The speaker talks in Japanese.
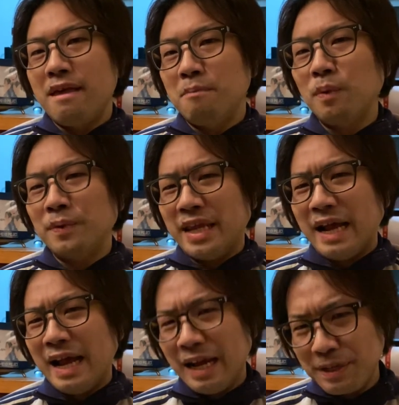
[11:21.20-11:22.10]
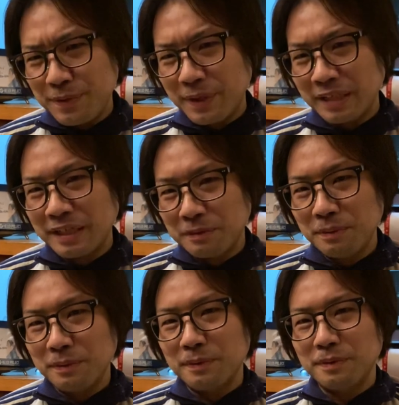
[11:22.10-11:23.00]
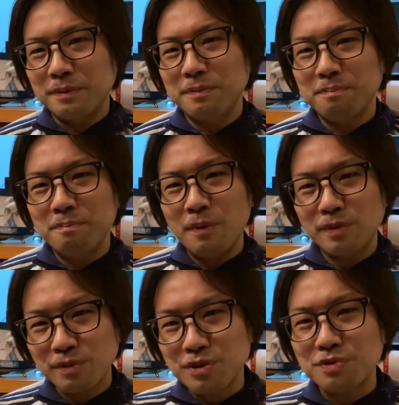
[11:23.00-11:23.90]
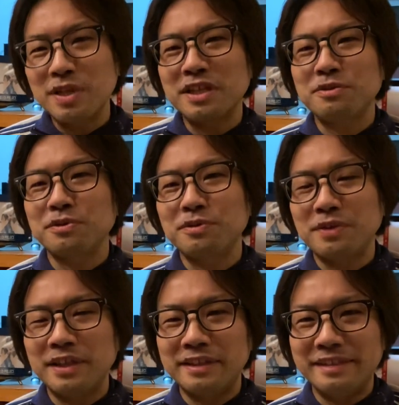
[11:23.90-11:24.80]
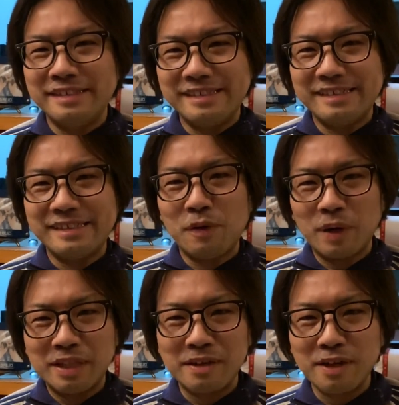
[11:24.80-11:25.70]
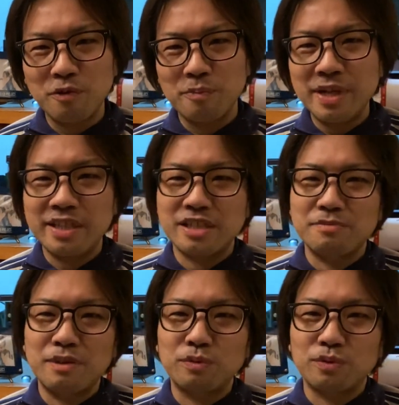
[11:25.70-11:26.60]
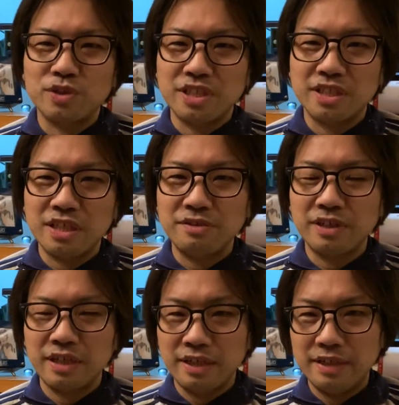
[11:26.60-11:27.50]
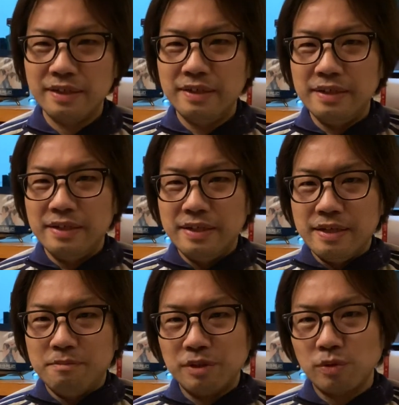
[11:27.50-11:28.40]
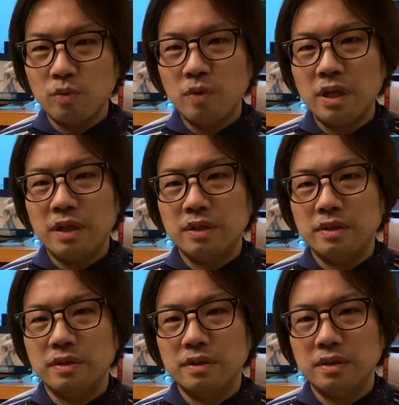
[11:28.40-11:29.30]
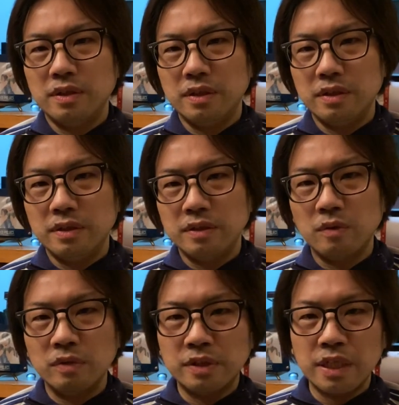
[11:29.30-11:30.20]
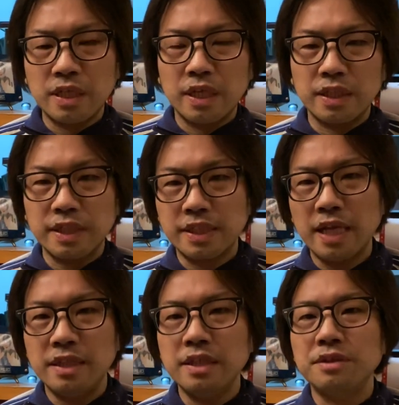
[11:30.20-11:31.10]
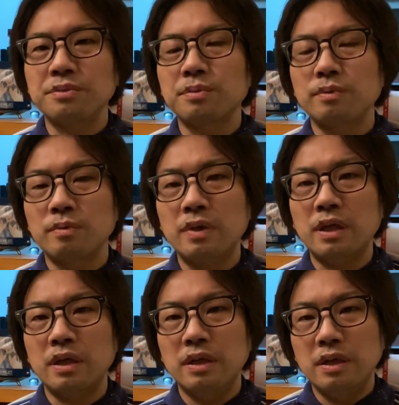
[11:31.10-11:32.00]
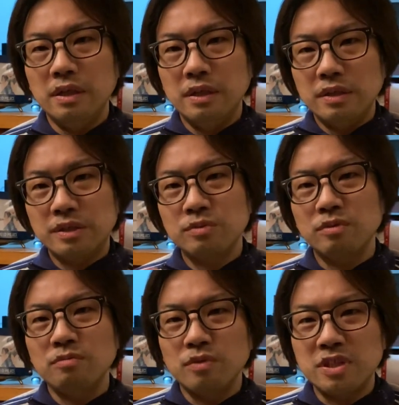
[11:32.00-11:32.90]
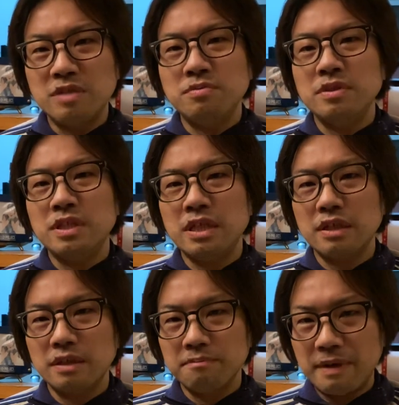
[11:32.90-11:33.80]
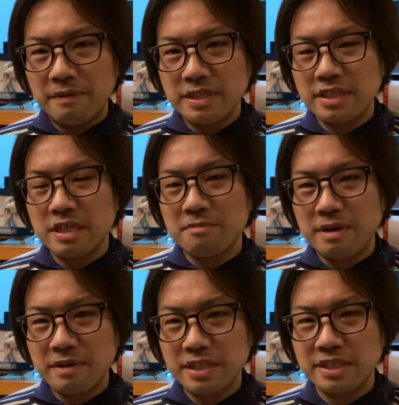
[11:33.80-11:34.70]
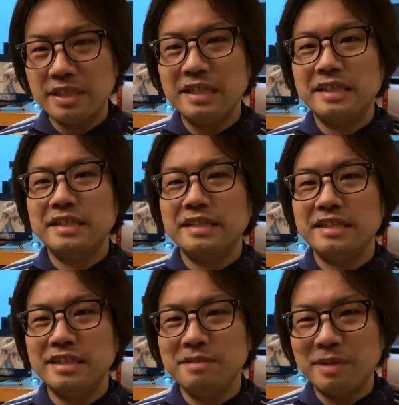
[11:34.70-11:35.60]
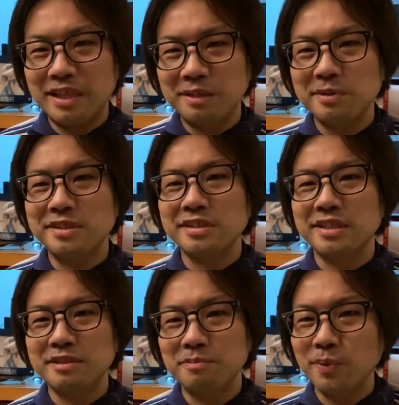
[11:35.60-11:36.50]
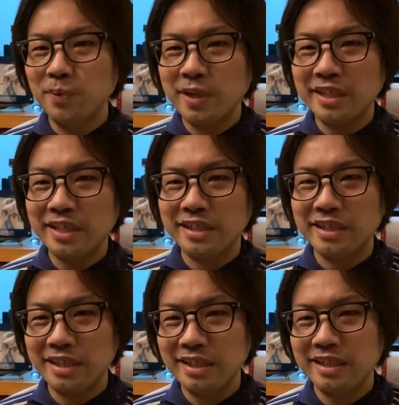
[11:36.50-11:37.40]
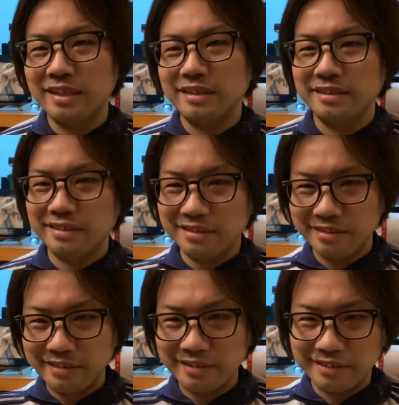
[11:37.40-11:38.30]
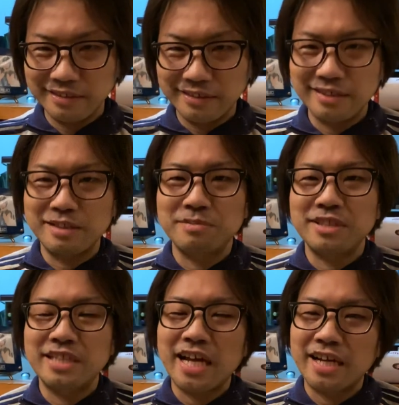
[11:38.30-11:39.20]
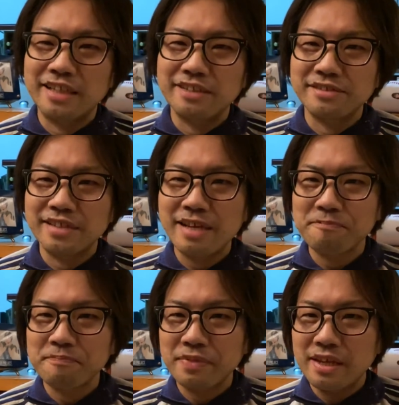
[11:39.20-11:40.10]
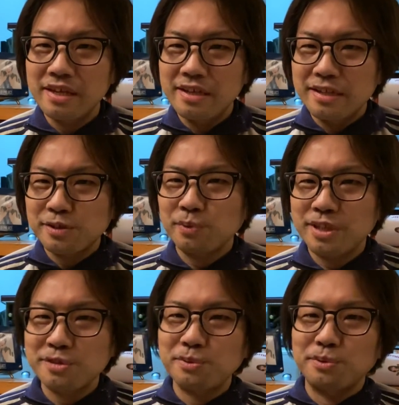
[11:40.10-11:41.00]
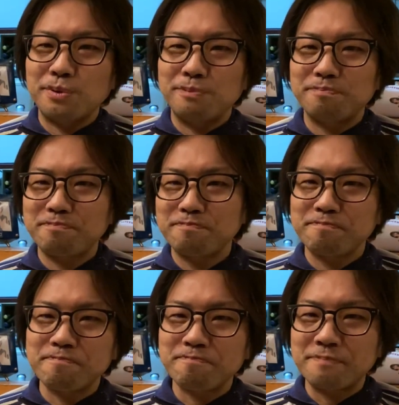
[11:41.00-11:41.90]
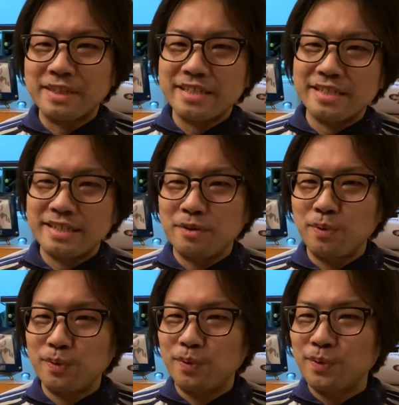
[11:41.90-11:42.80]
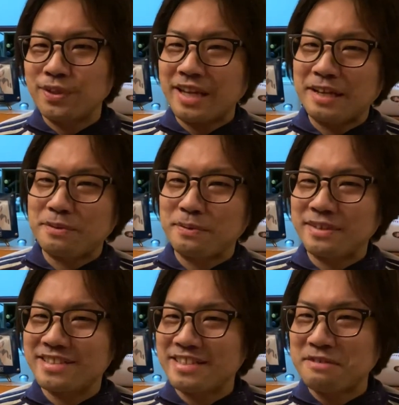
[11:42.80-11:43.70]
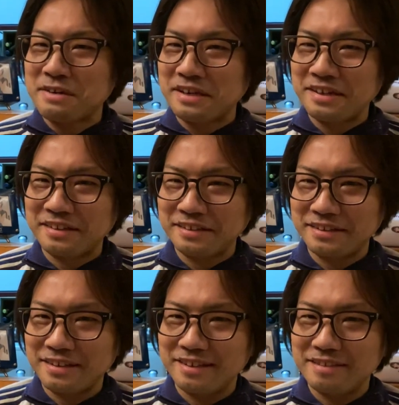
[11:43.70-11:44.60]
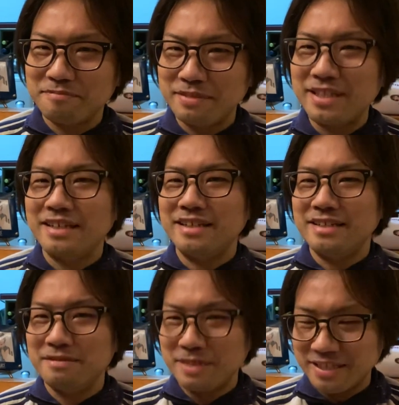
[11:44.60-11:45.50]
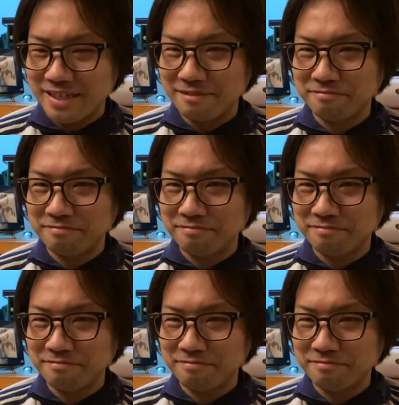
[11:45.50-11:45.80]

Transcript: 僕ねああいう方のもう少し上な人っていうのは他で結構見れてしまうことを知っているから、まあ、そこはさっき挙げた3人っていうところはすごくもう自分で回して回して今たどり着いてる物語から自分に流れてるんですね。そこでちょっと、うん、オルタナというか違う考え方で見ていました。